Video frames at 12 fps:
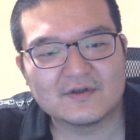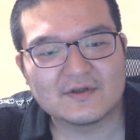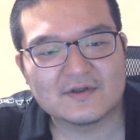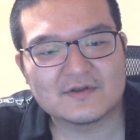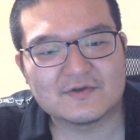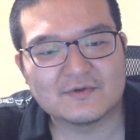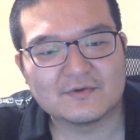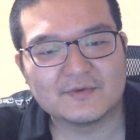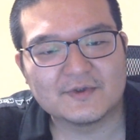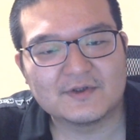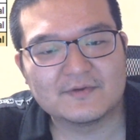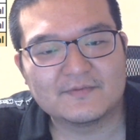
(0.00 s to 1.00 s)
月曜日。
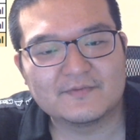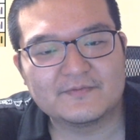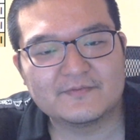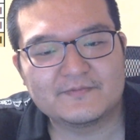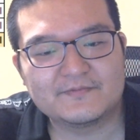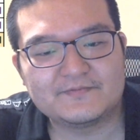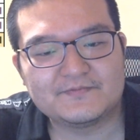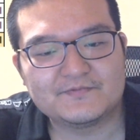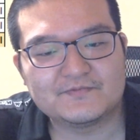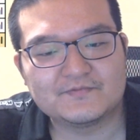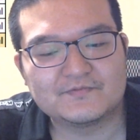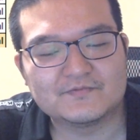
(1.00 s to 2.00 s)

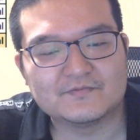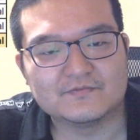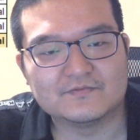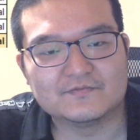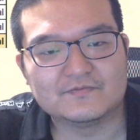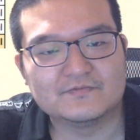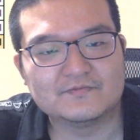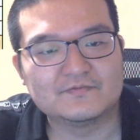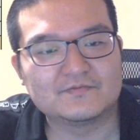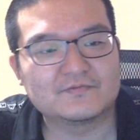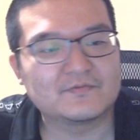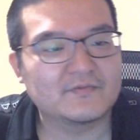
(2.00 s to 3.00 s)
うん。
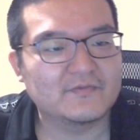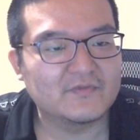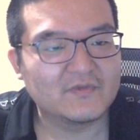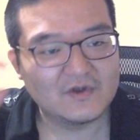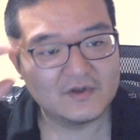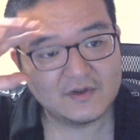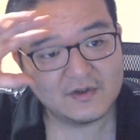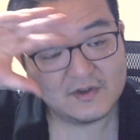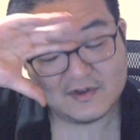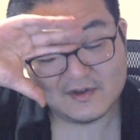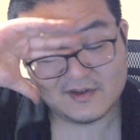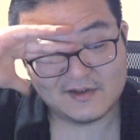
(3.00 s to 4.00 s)

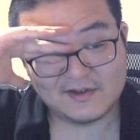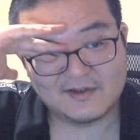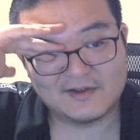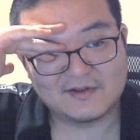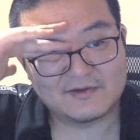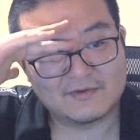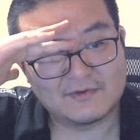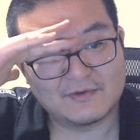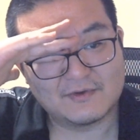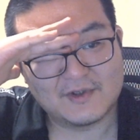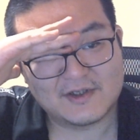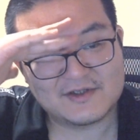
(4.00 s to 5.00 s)
えー、っ
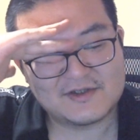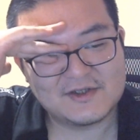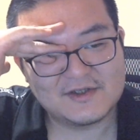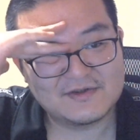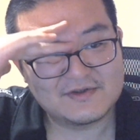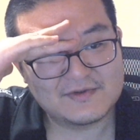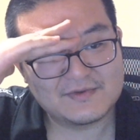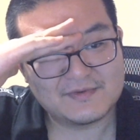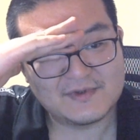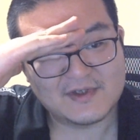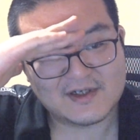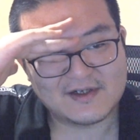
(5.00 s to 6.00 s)
と、焼き
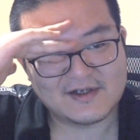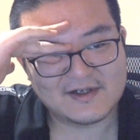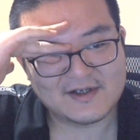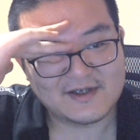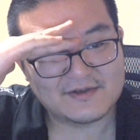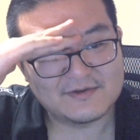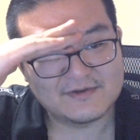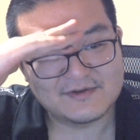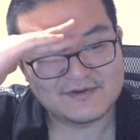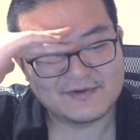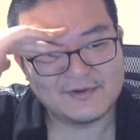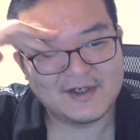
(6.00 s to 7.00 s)
チーズスフレ、唐揚げく
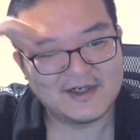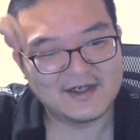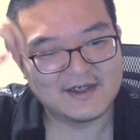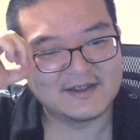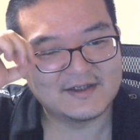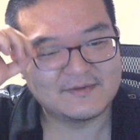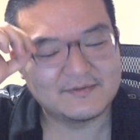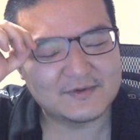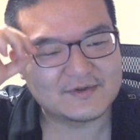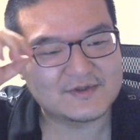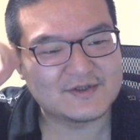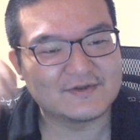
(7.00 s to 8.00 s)
ん、ご飯、味
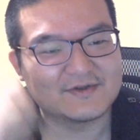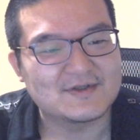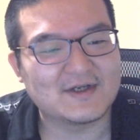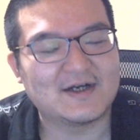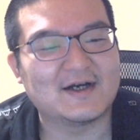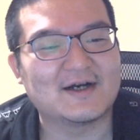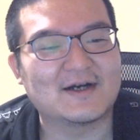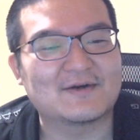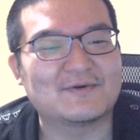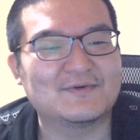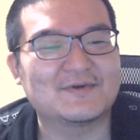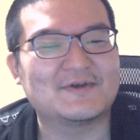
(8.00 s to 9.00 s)
噌汁。あー、
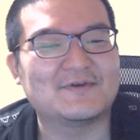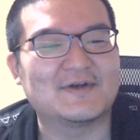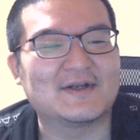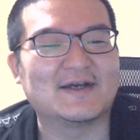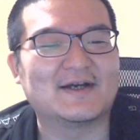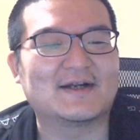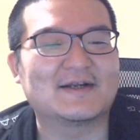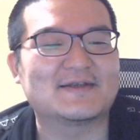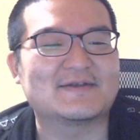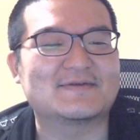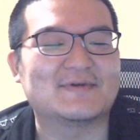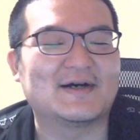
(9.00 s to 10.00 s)
この日はね、あれ
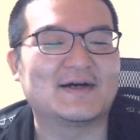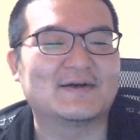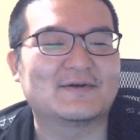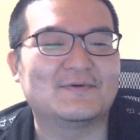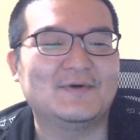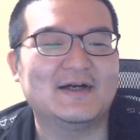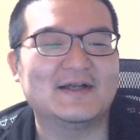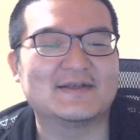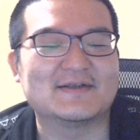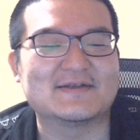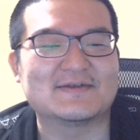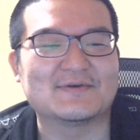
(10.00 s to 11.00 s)
ですわ。ご飯
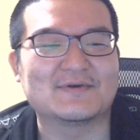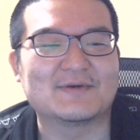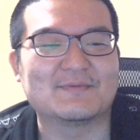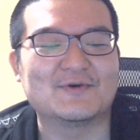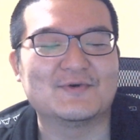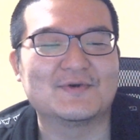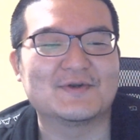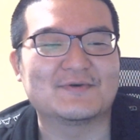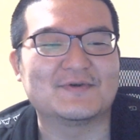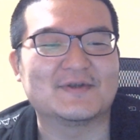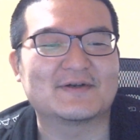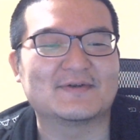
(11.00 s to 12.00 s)
ですよが妙に
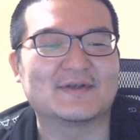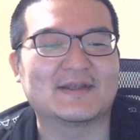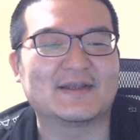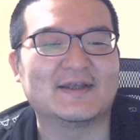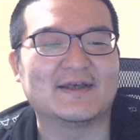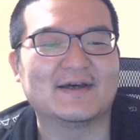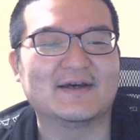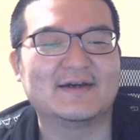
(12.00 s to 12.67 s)
食いたくなって、